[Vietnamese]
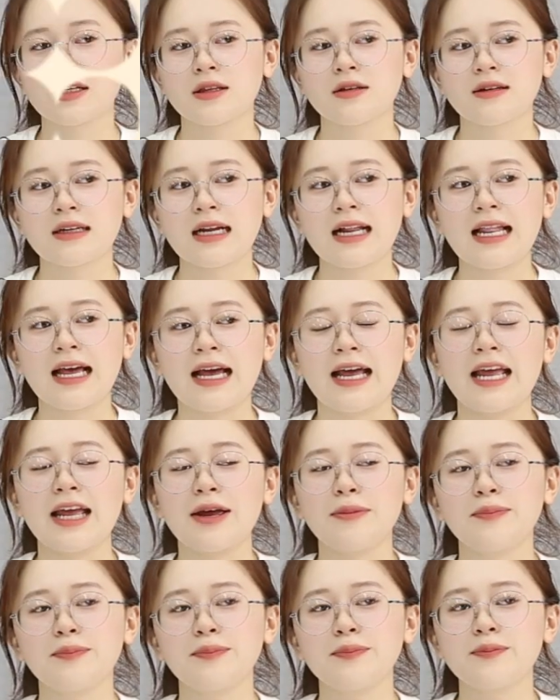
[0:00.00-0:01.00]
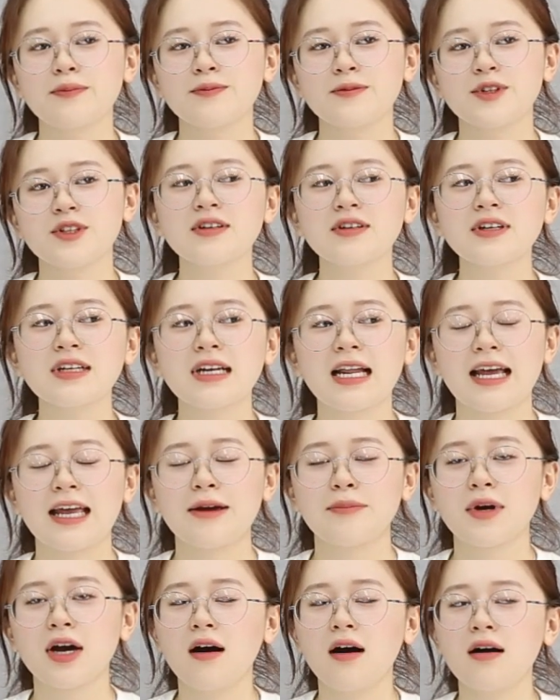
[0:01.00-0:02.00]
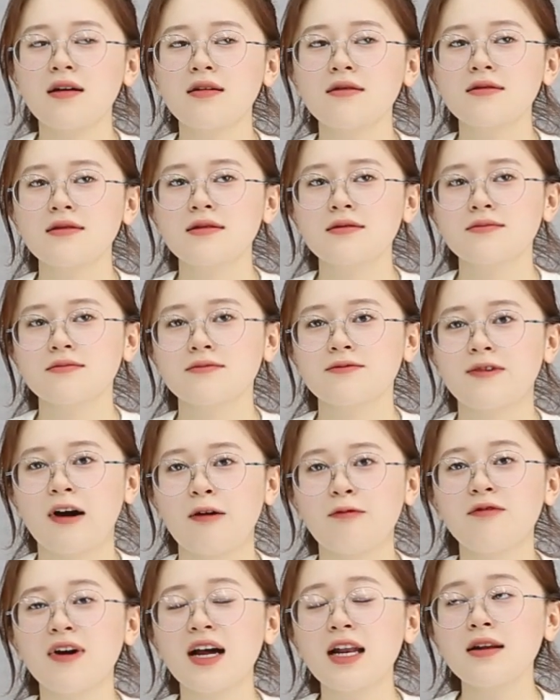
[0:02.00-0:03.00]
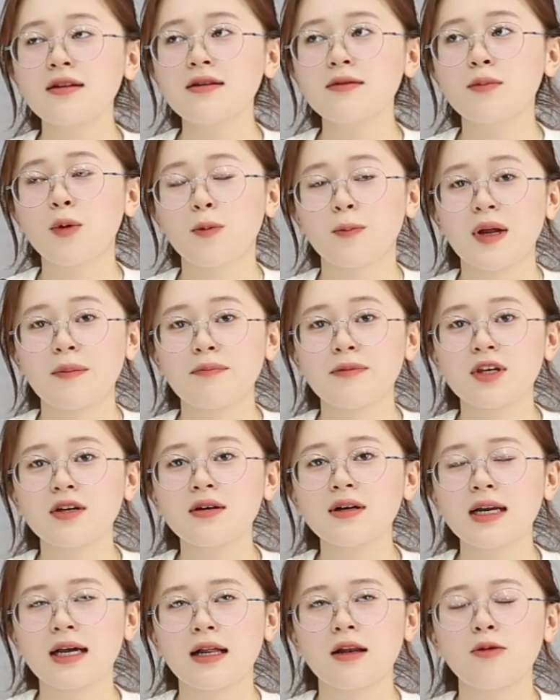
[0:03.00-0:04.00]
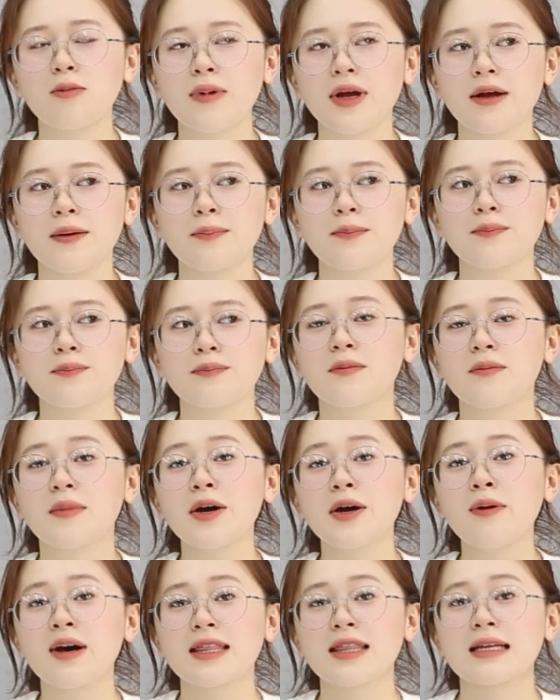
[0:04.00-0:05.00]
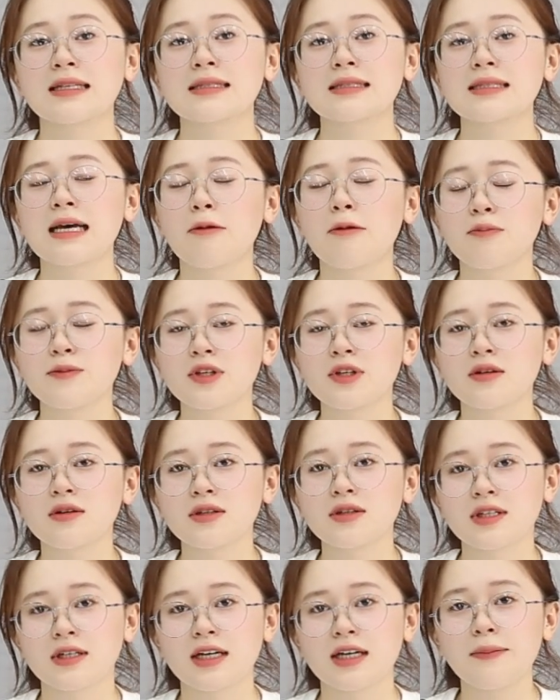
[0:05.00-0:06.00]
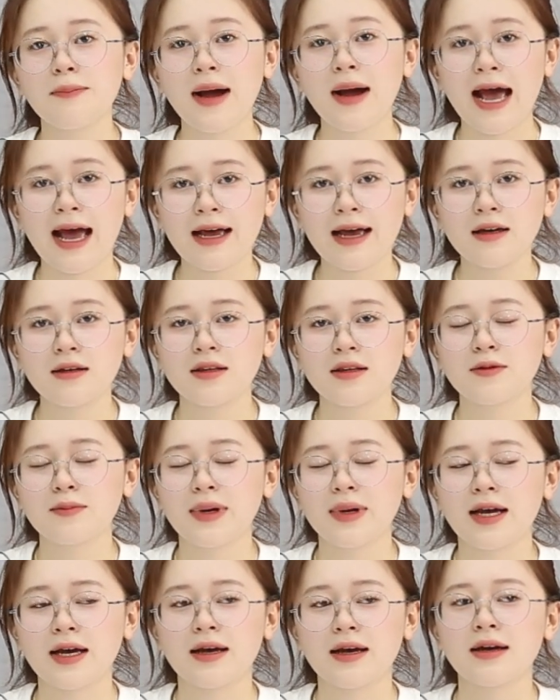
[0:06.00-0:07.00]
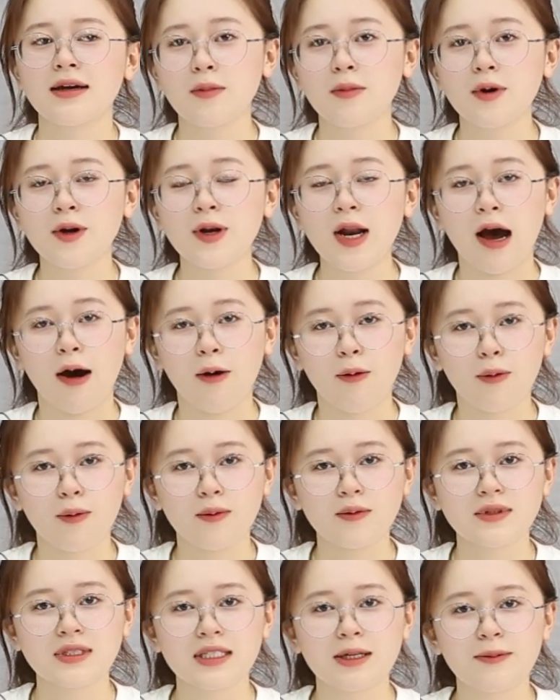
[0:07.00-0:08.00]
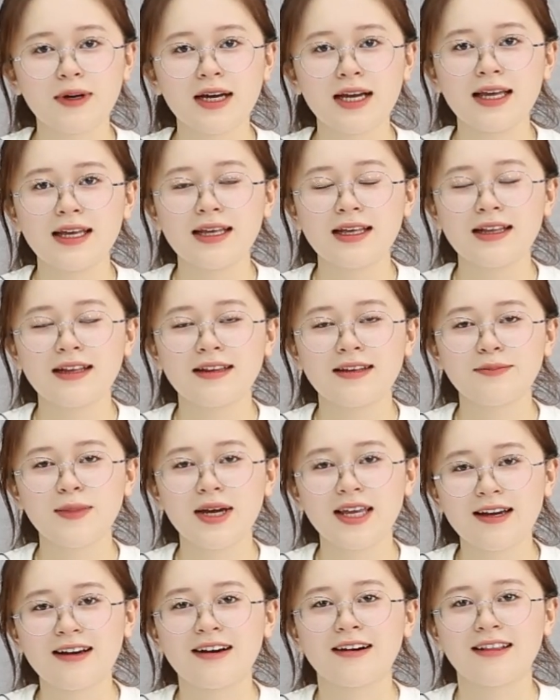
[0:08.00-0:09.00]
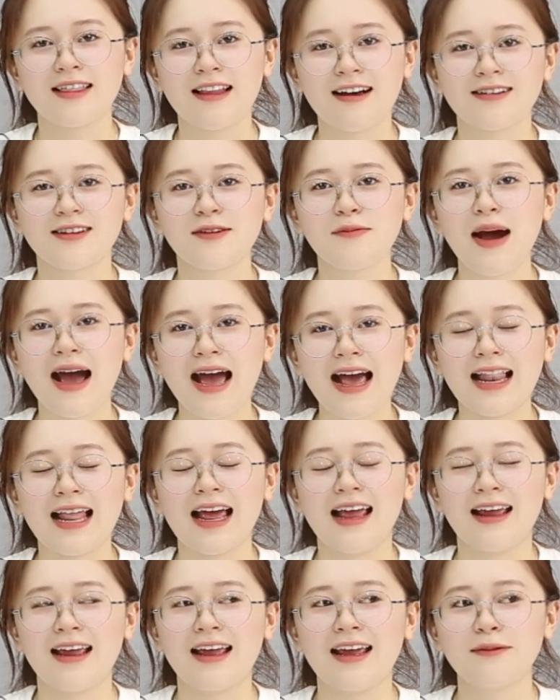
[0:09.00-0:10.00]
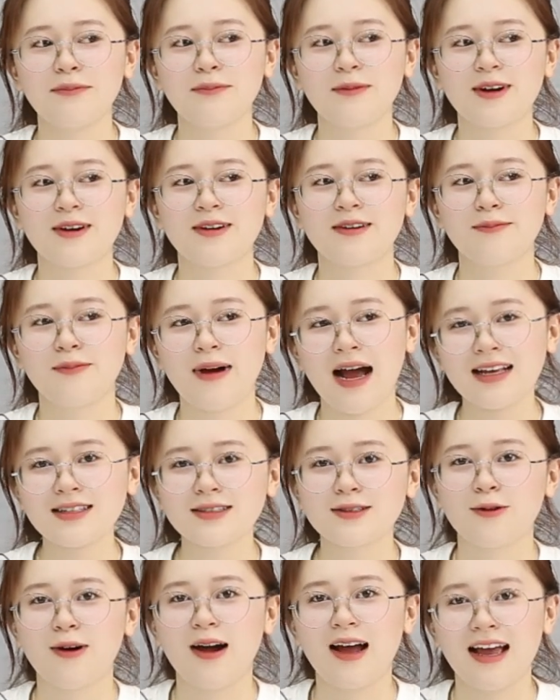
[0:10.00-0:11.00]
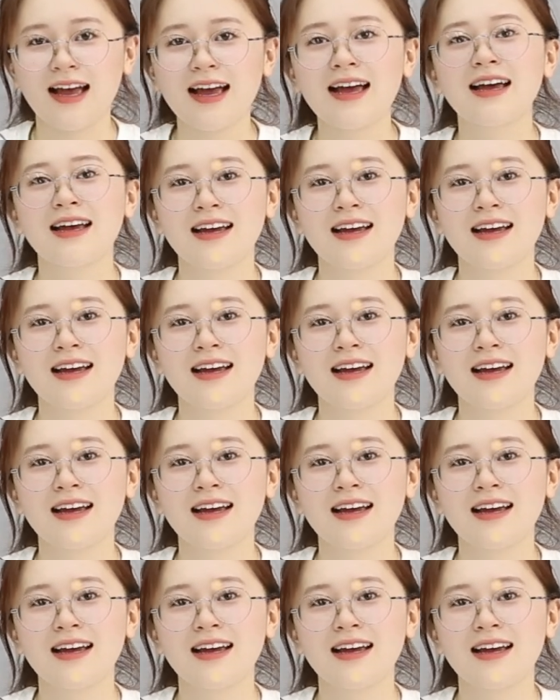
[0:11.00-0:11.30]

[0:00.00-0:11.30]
Dạ thực ra là em trước là em có phỏng vấn một năm trước là lúc em vừa mới hoàn thành xong chương trình cấp ba nhưng mà không có đậu, xong cái bây giờ lần thứ ba là em được pass qua.